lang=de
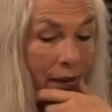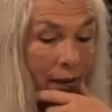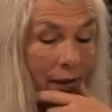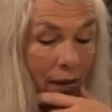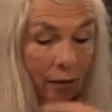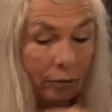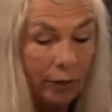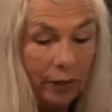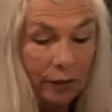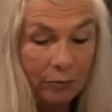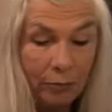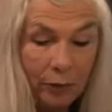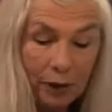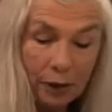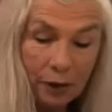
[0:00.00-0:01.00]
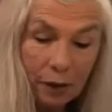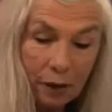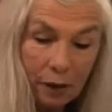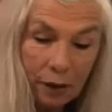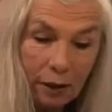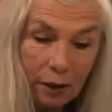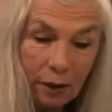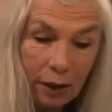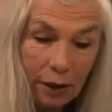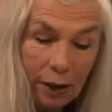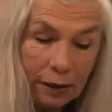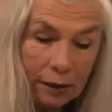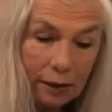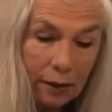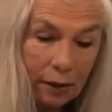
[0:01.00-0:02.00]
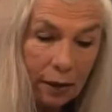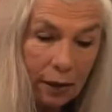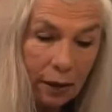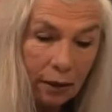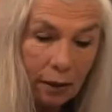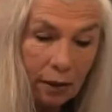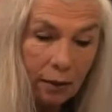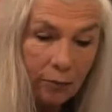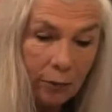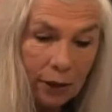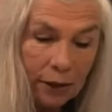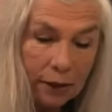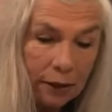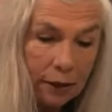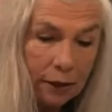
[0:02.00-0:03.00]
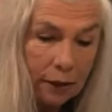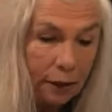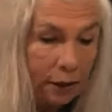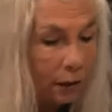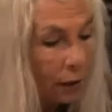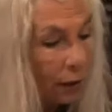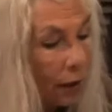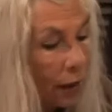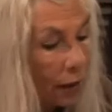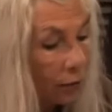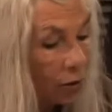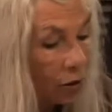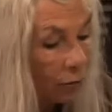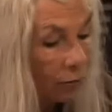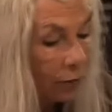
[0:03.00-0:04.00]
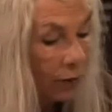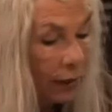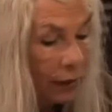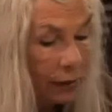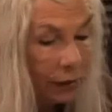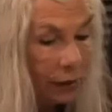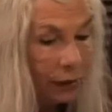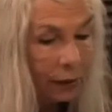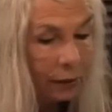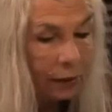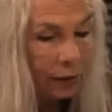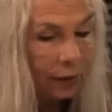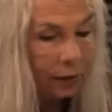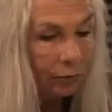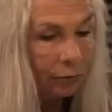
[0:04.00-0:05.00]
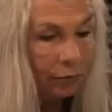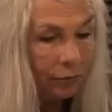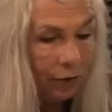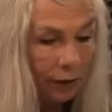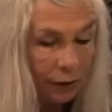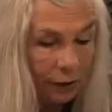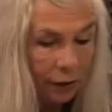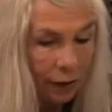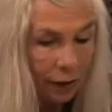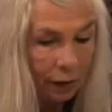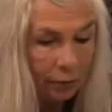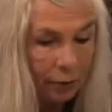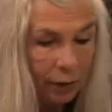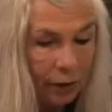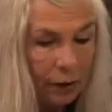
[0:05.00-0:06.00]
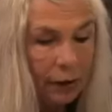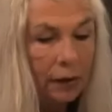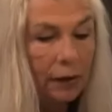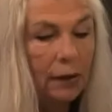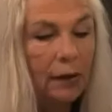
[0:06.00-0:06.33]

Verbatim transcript: indem ich mich in den letzten Jahren mit äh, einer bestimmten Technikkritik befasst habe,